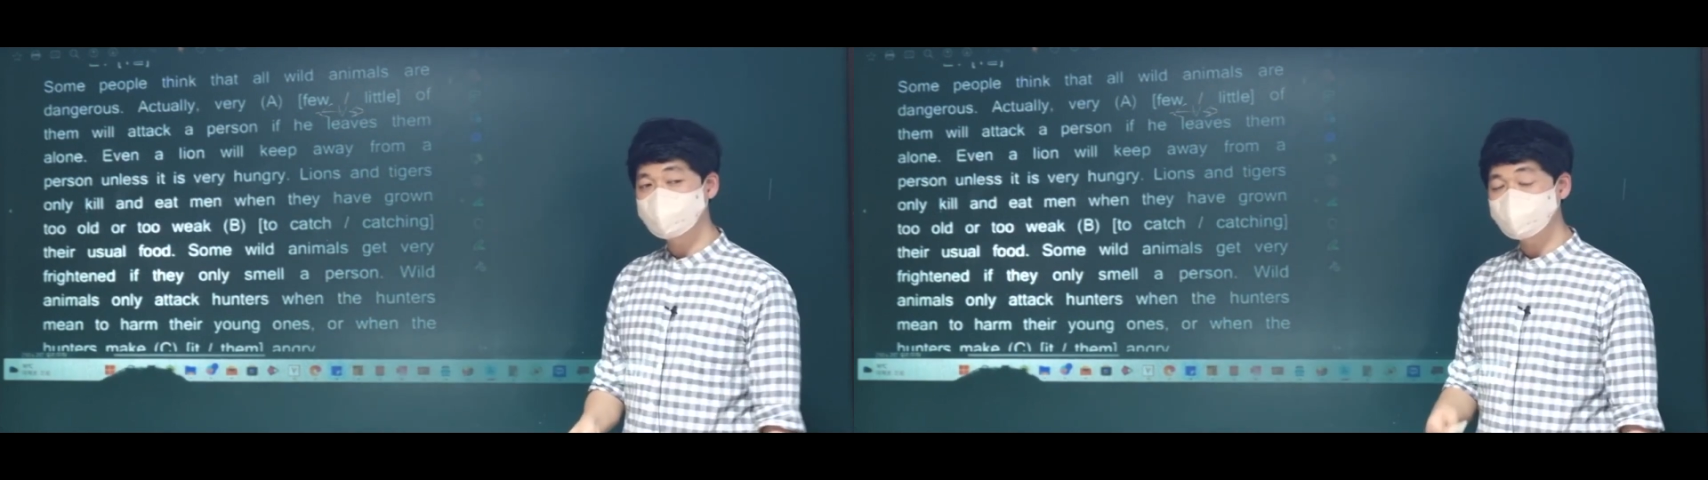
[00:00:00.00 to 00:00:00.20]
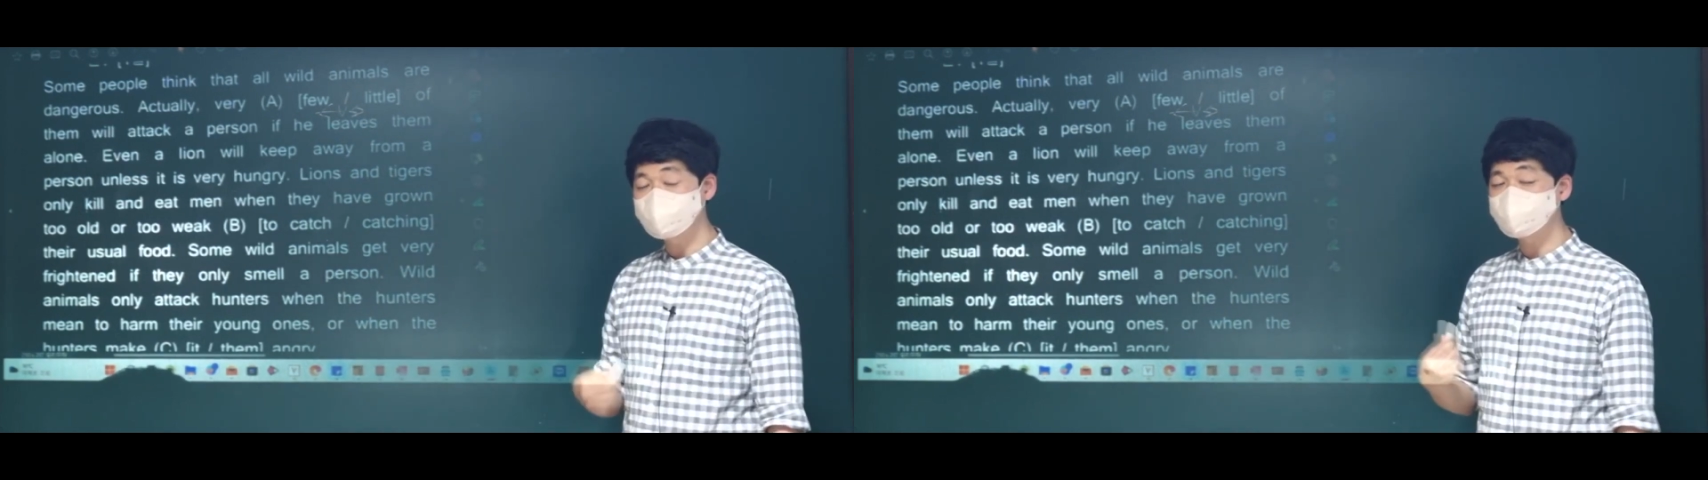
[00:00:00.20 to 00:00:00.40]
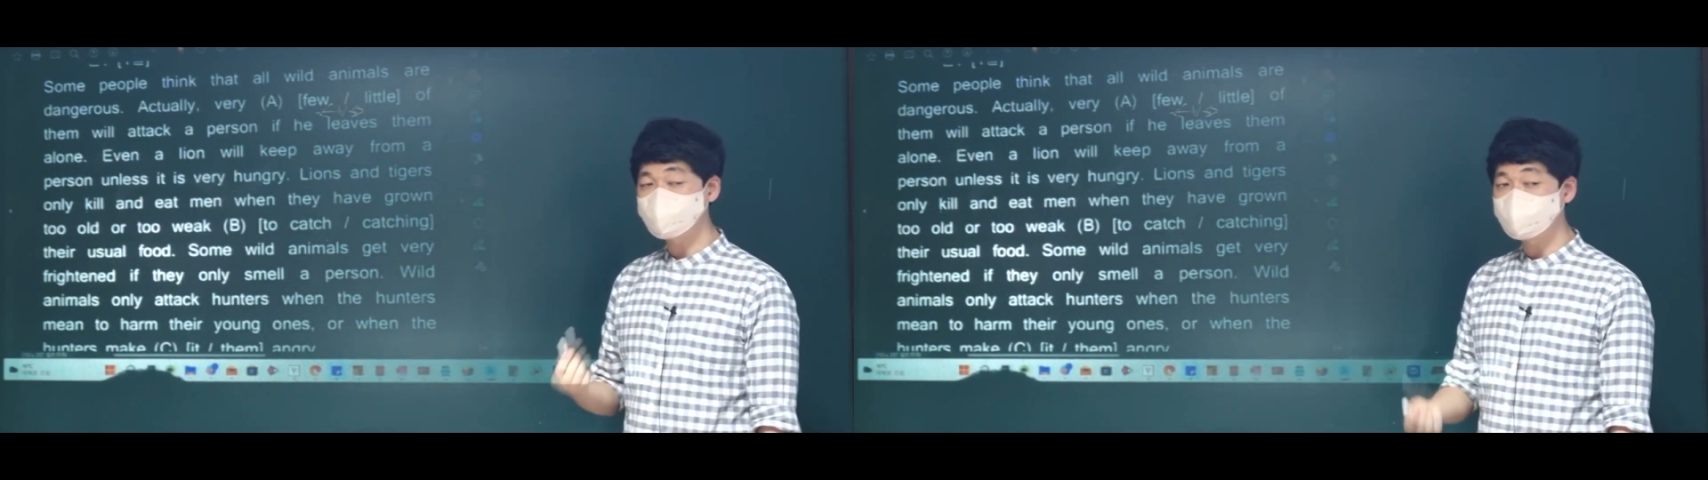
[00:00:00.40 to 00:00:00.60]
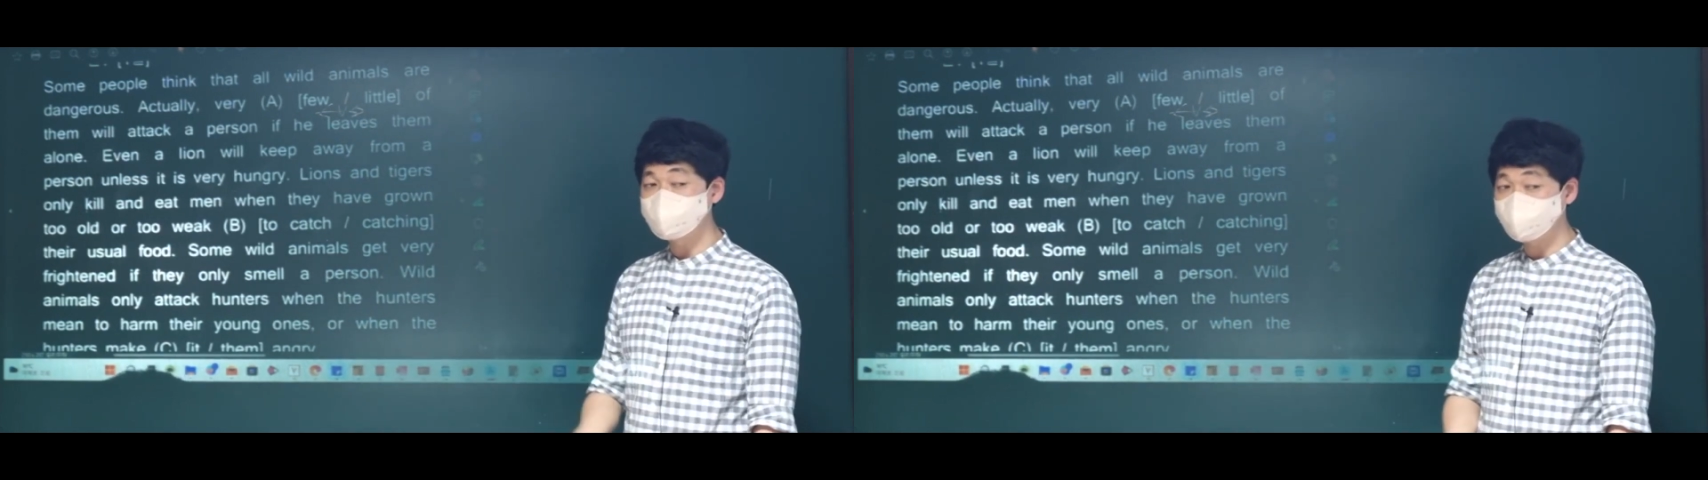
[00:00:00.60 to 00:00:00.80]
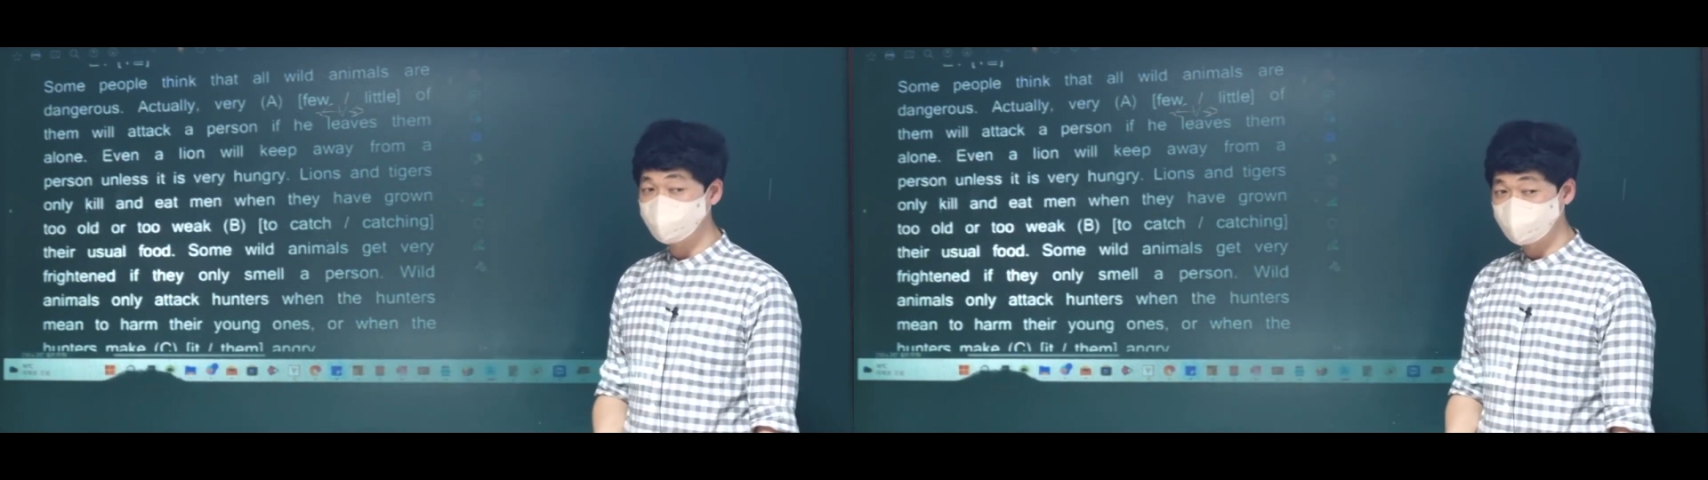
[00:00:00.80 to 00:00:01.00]
셀 수
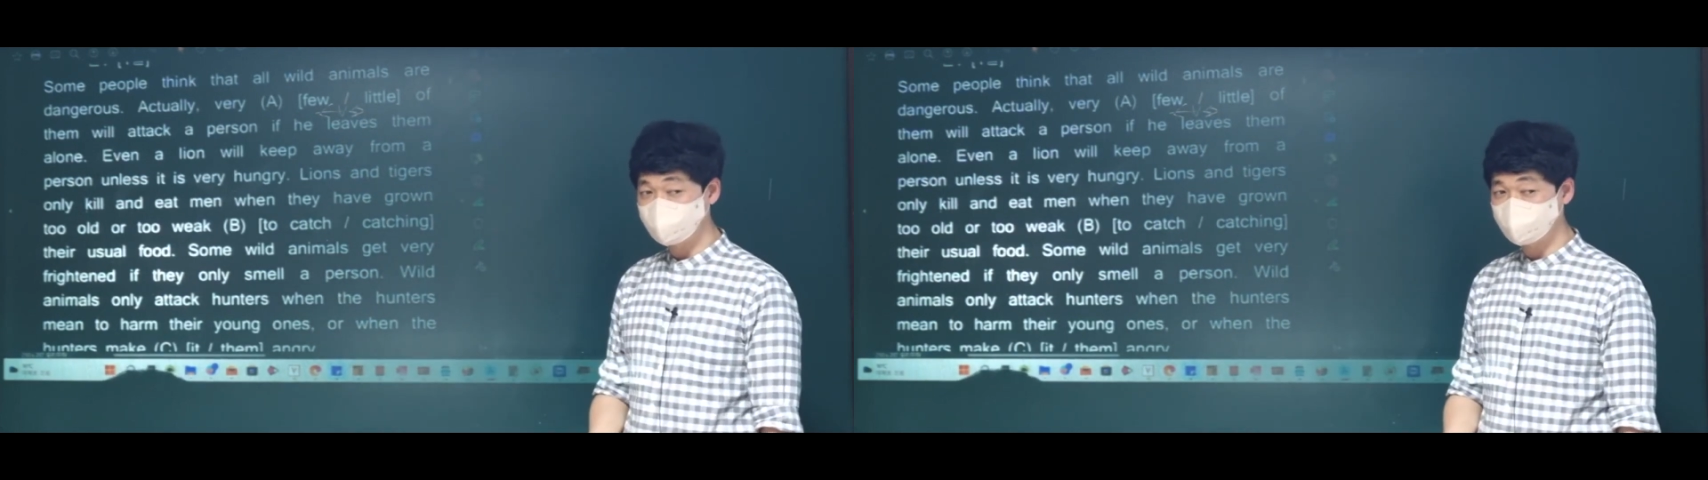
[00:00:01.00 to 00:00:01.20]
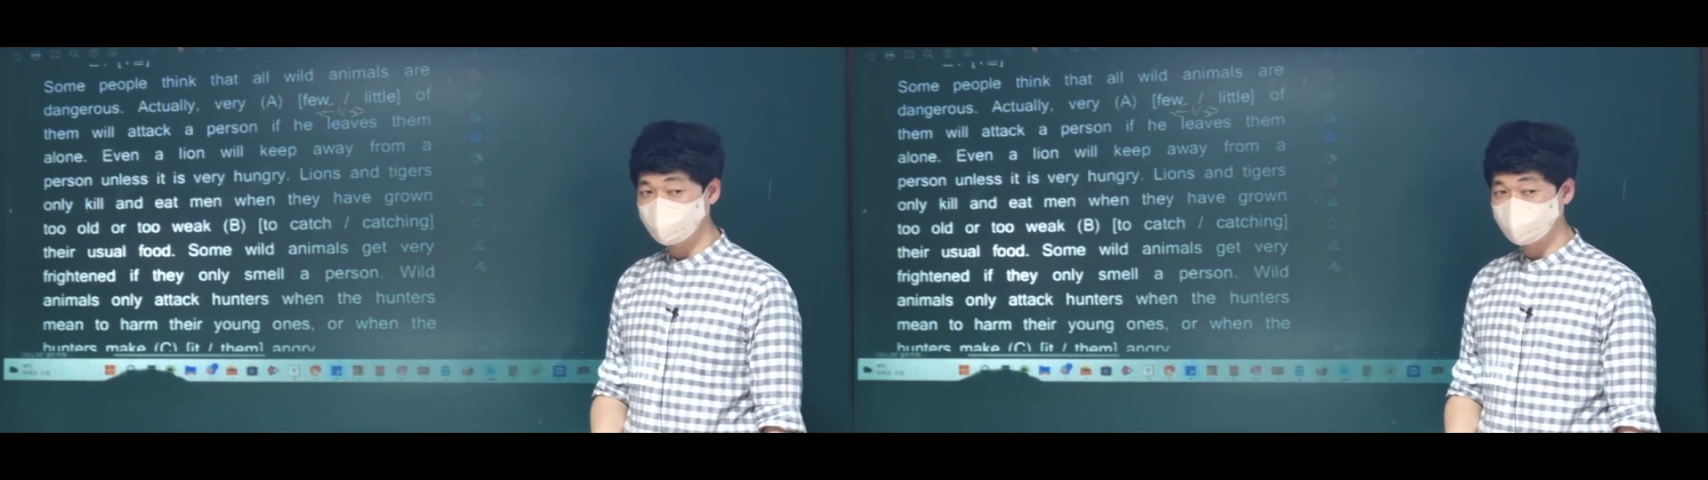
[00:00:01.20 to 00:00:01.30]
있는 명사가